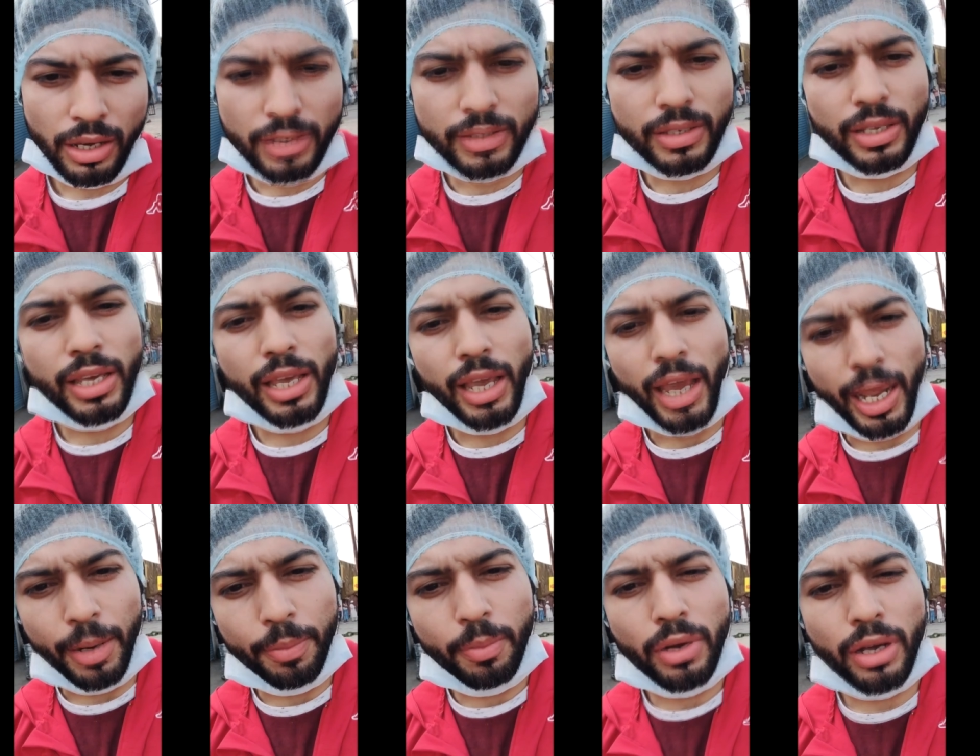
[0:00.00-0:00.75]
किसी की
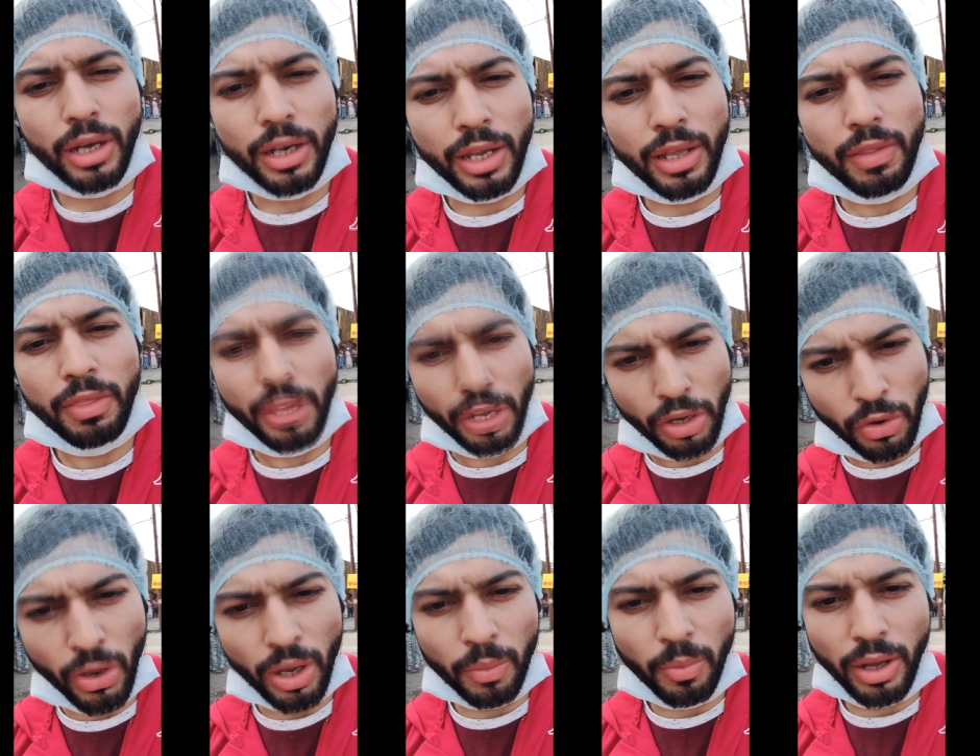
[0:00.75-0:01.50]
हेल्प करके
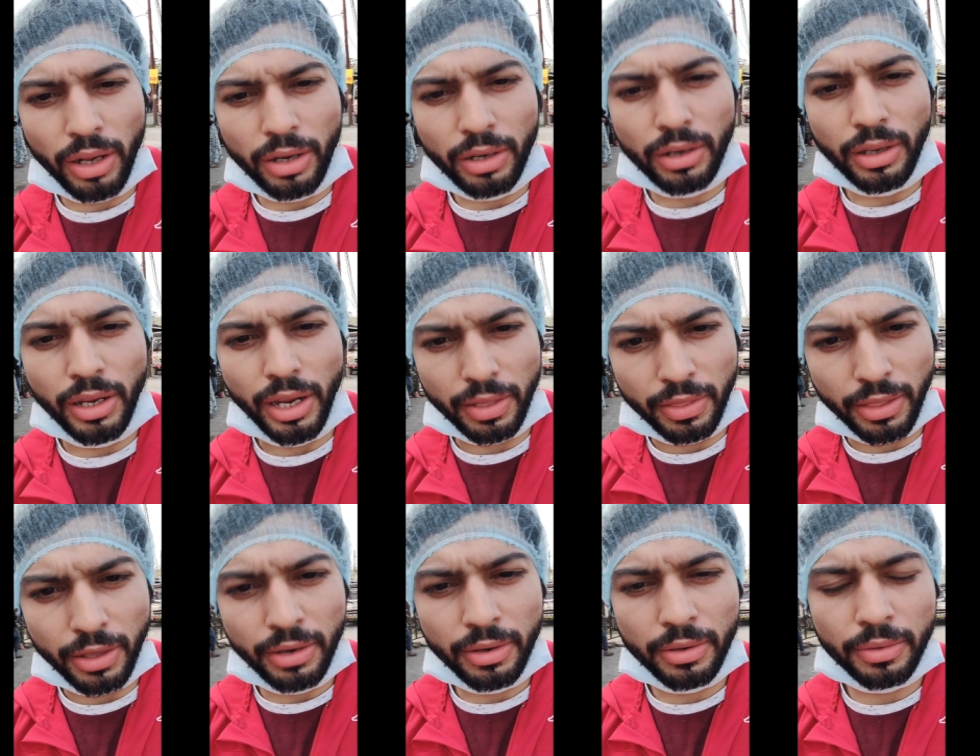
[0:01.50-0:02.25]
देखो एक बार
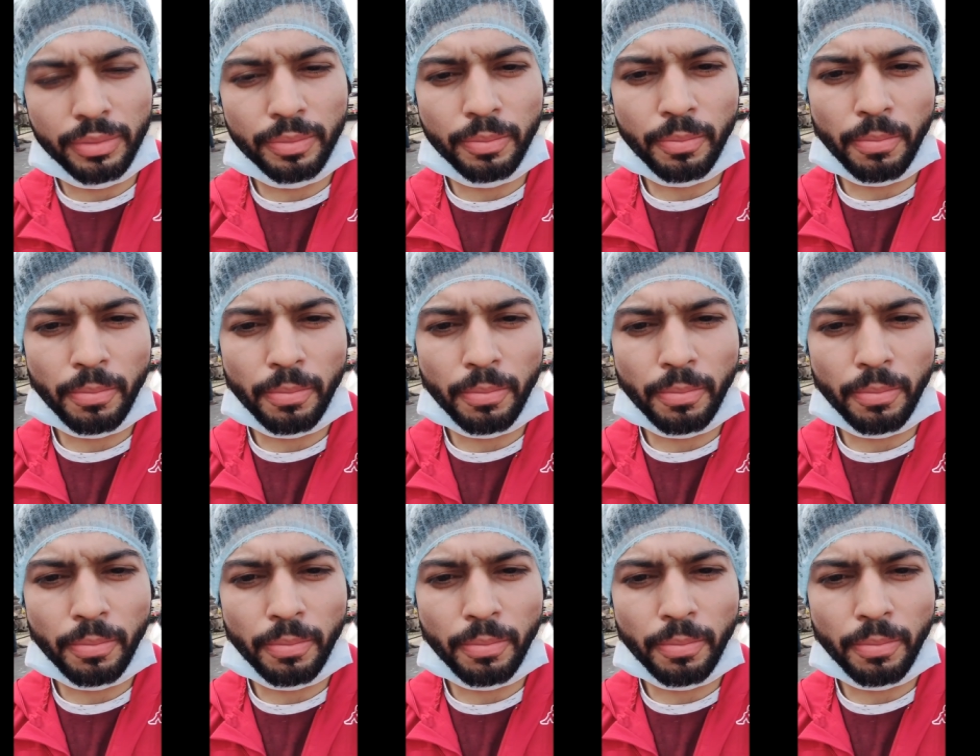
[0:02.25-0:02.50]
एक दिन